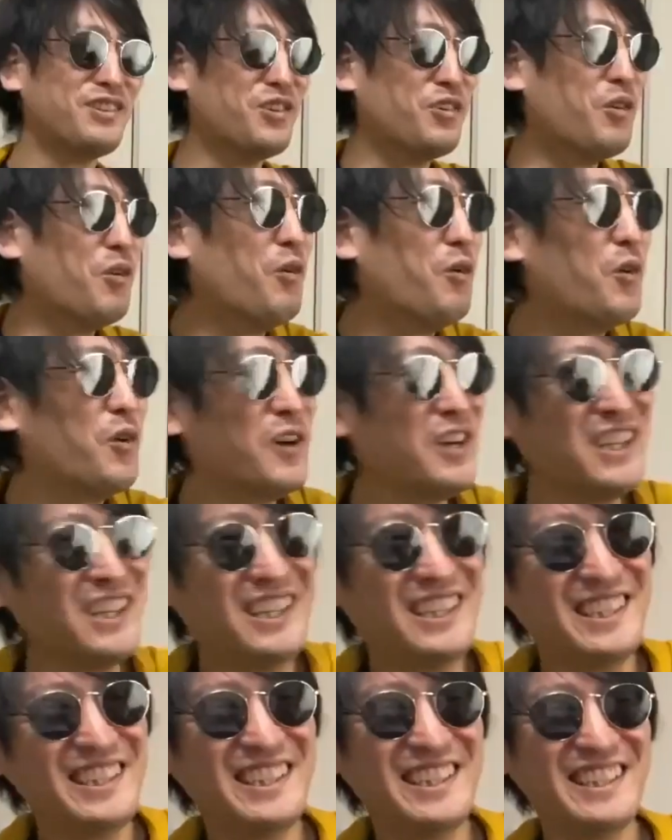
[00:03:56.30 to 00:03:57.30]
お、
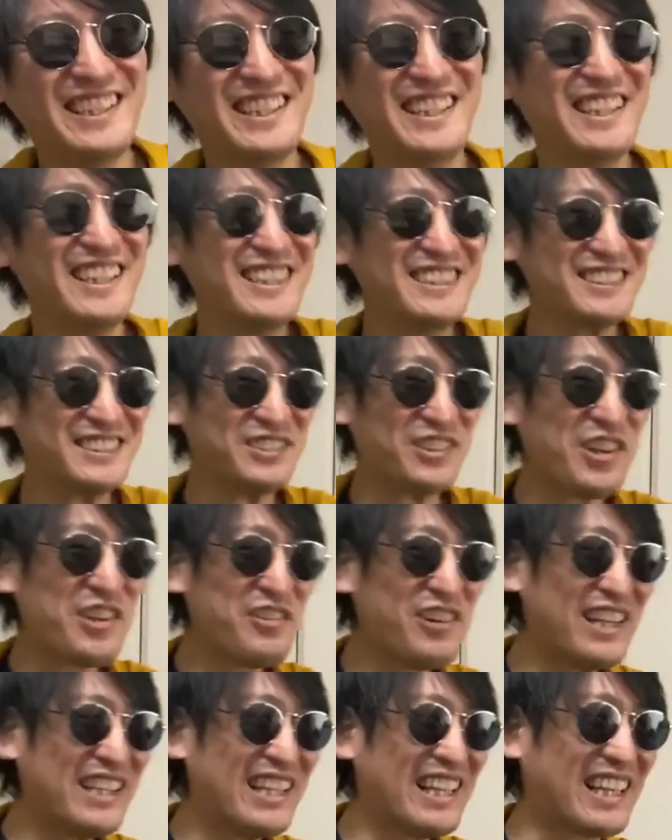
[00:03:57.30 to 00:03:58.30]
そ
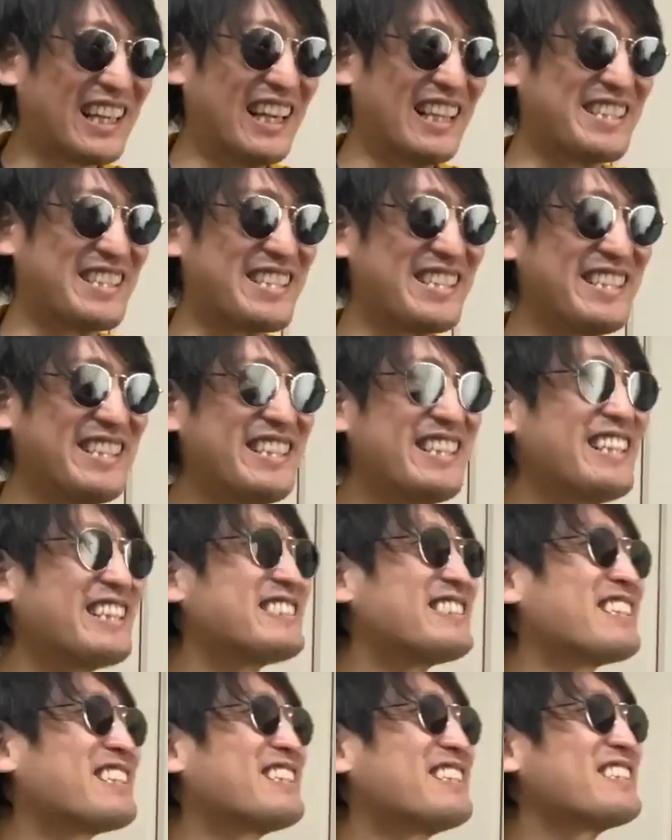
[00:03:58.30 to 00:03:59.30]
れはなんか死ん
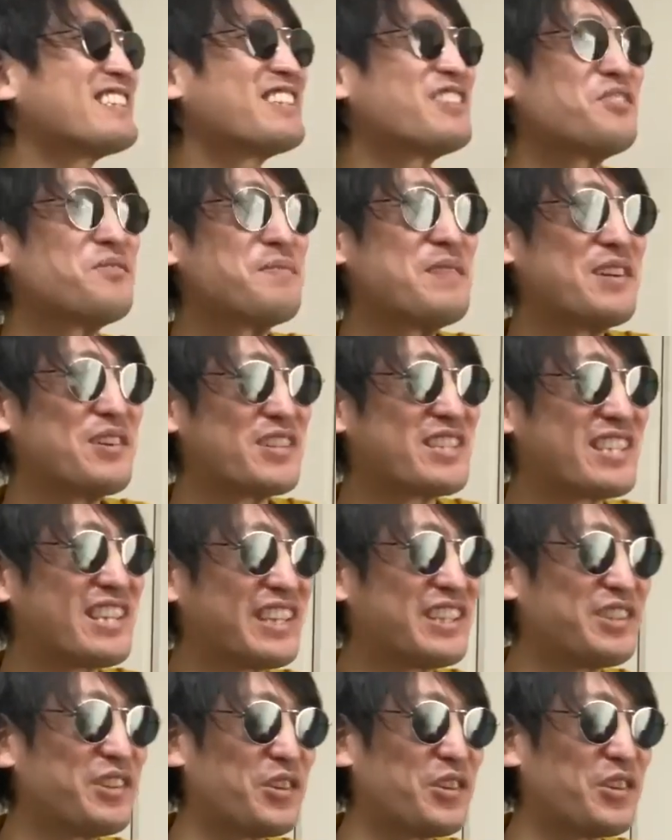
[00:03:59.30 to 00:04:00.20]
だ魚の目をした人